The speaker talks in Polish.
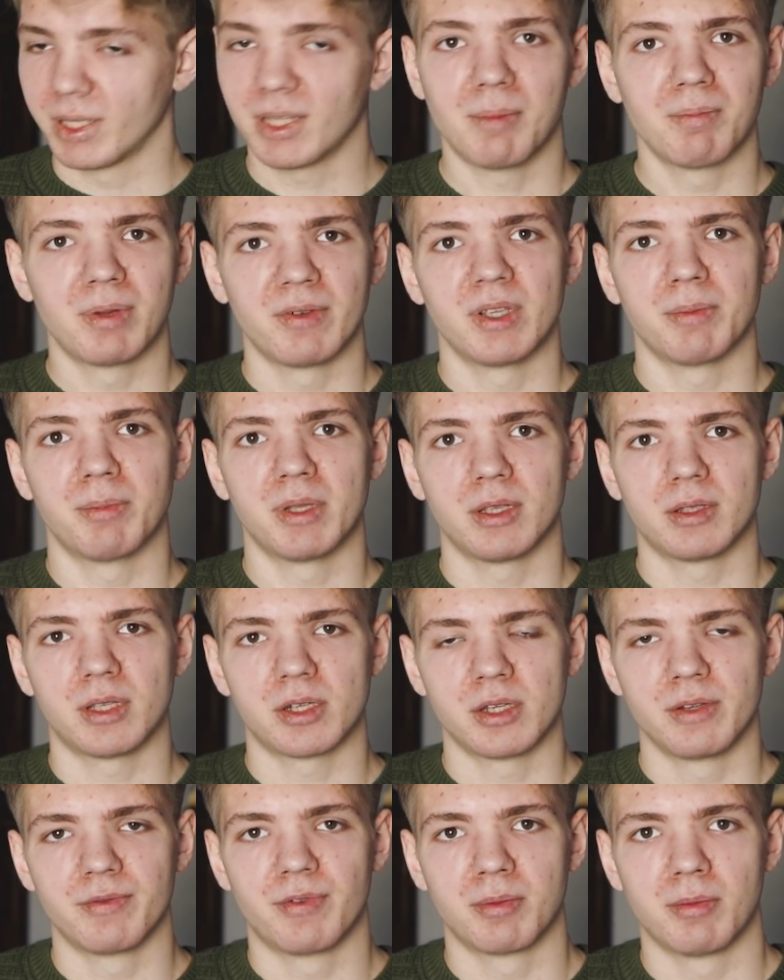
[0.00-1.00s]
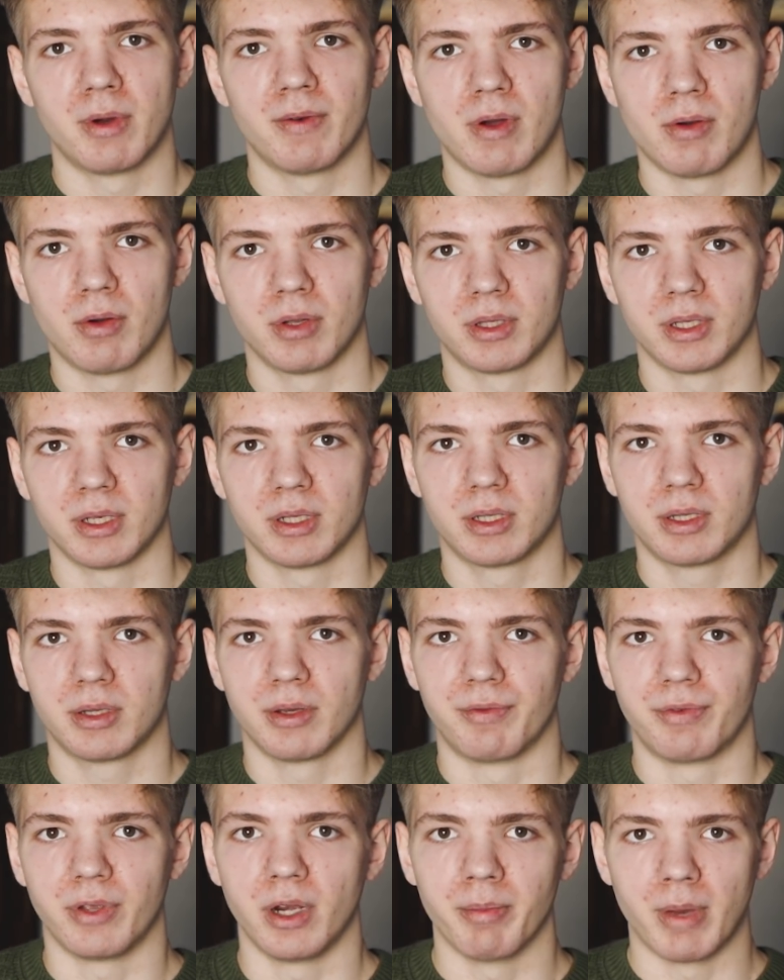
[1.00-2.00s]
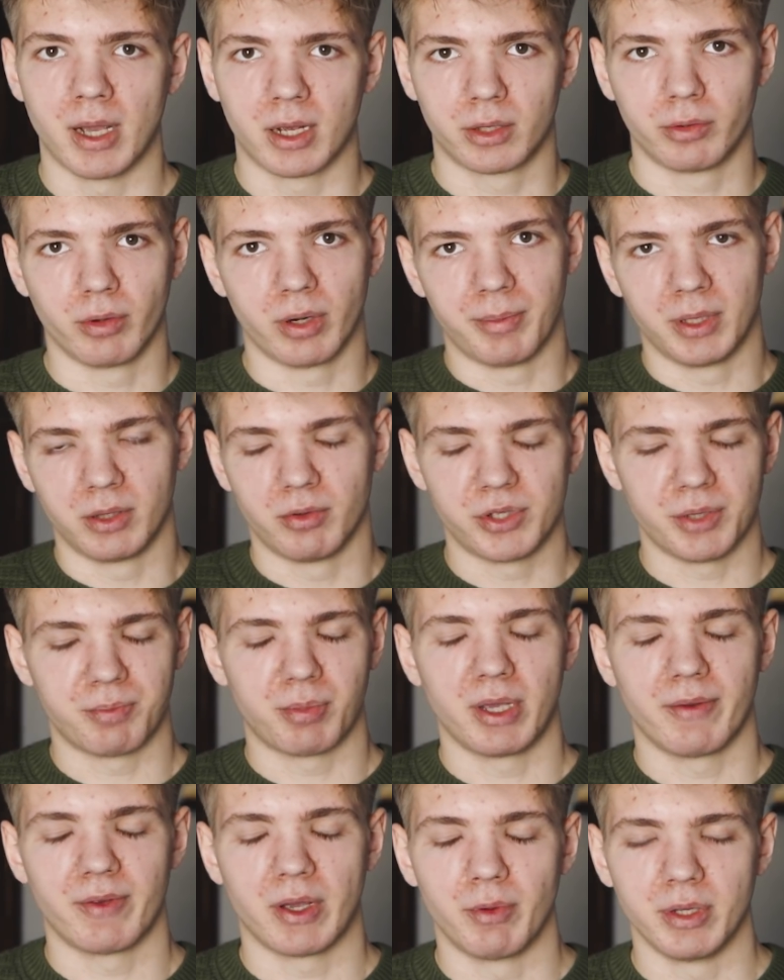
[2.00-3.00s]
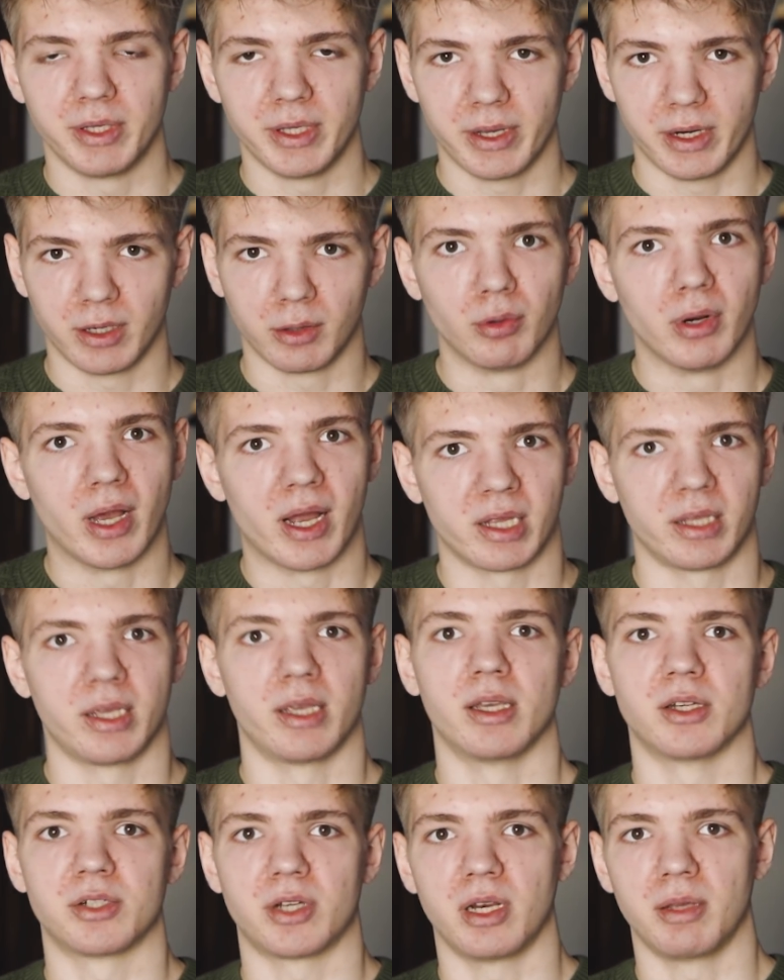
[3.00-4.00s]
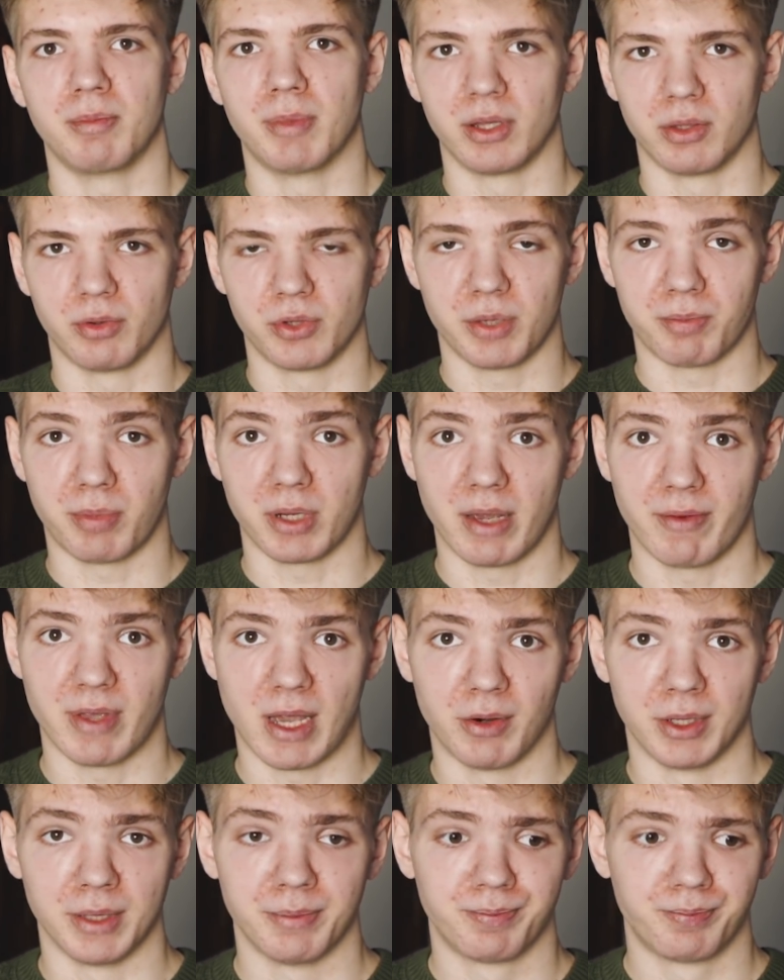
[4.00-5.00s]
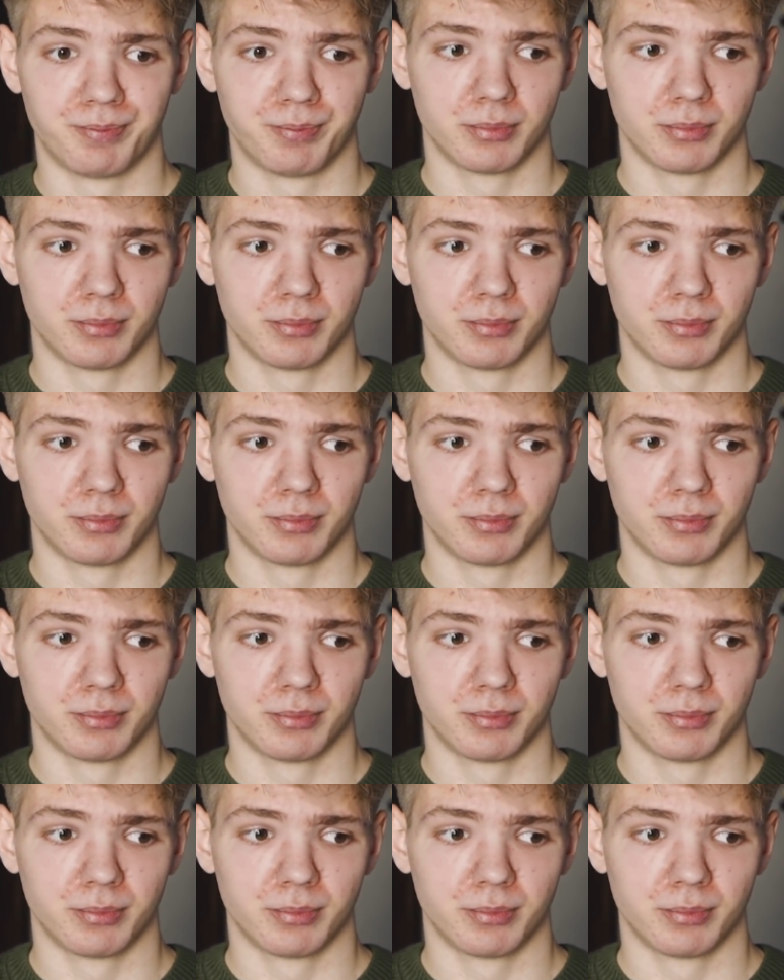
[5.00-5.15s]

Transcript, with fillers: I tam pewnie będę też informował o tych filmach, które będą się pojawiały nieregularnie, jeżeli będą się pojawiały.